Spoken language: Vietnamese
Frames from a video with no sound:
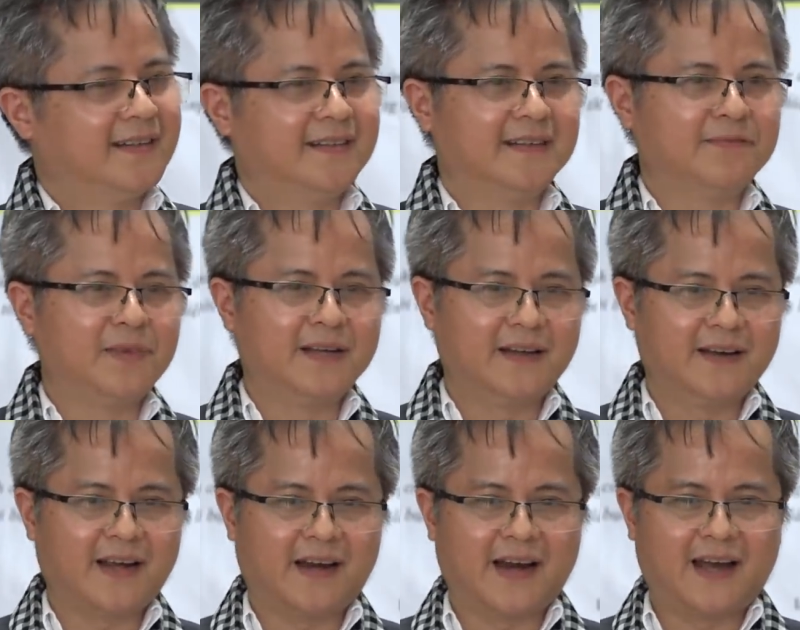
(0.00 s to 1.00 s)
nhưng biên
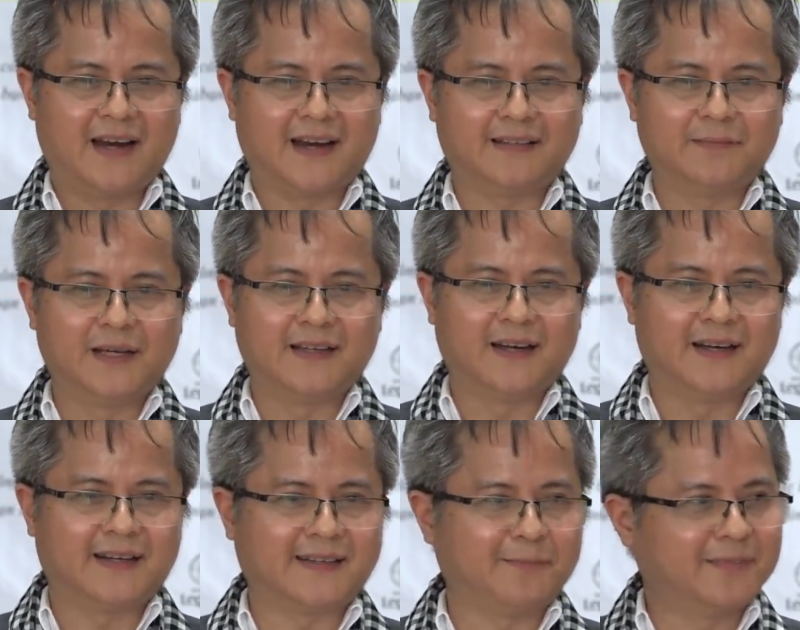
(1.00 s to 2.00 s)
giới ngày nay là biên
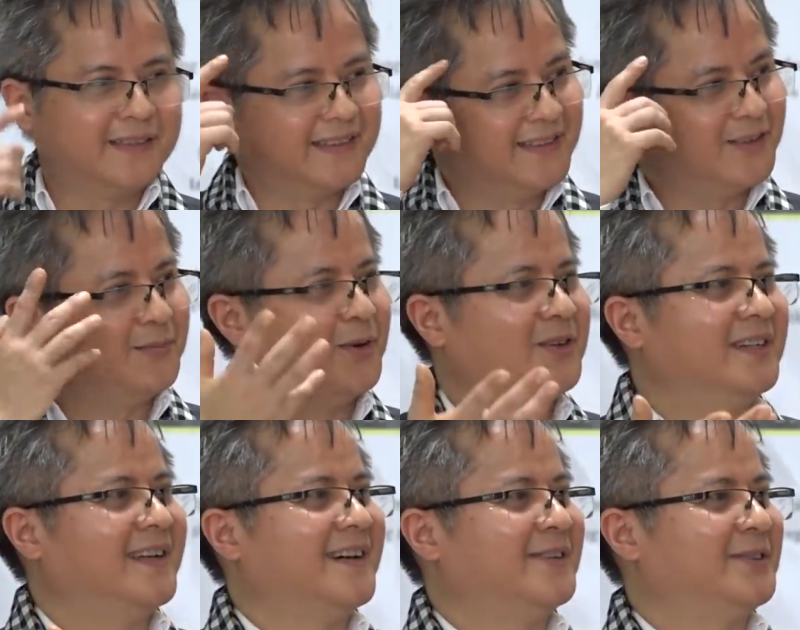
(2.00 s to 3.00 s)
giới ở trong tư tưởng của mỗi người
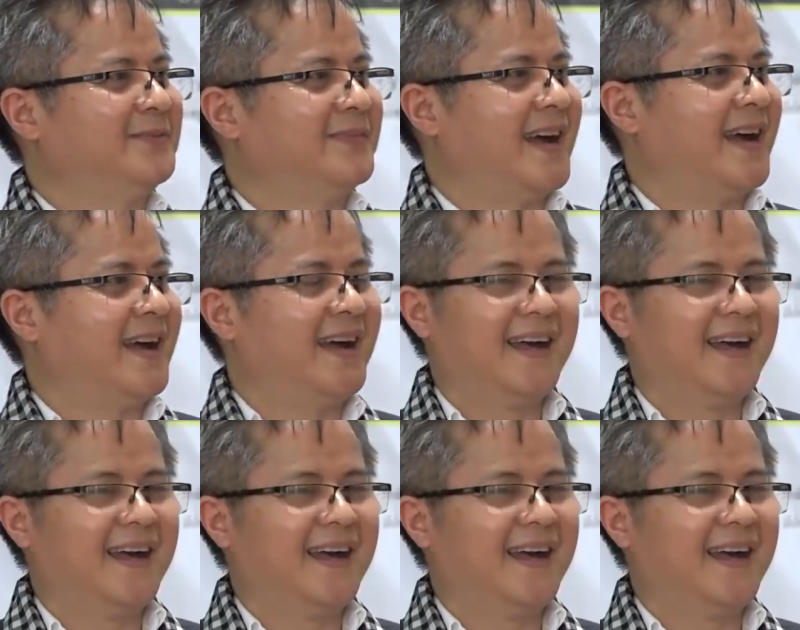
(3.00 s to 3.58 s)
dân của chúng ta